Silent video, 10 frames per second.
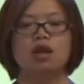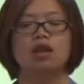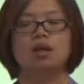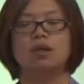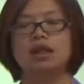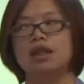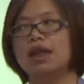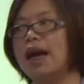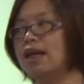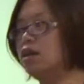那么这个
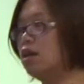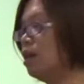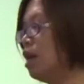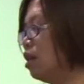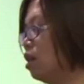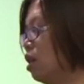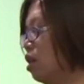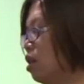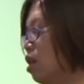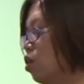差异额呢，可
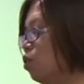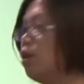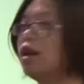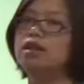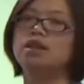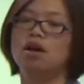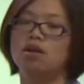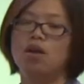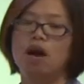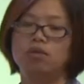能如果很小
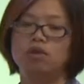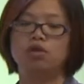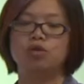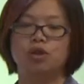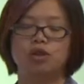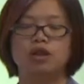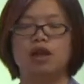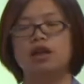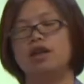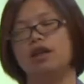的话，我们这就直
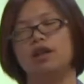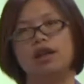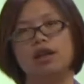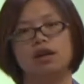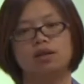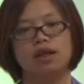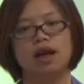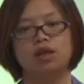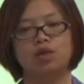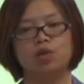接列列到其
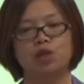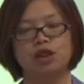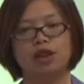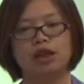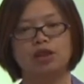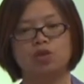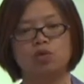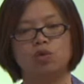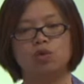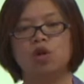他收入和其他支
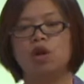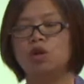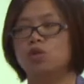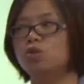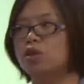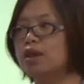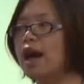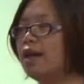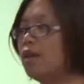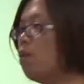出中；如果
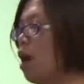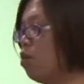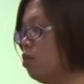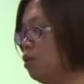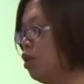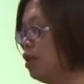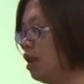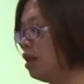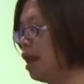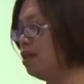大的话，我们就要
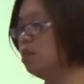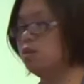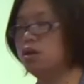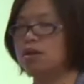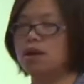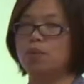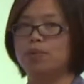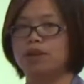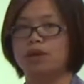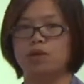检查是不是在我
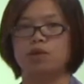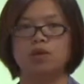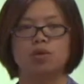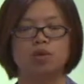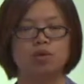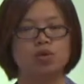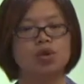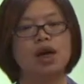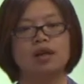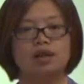们记账过程中有
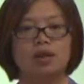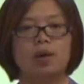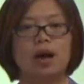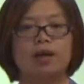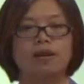错账的情况。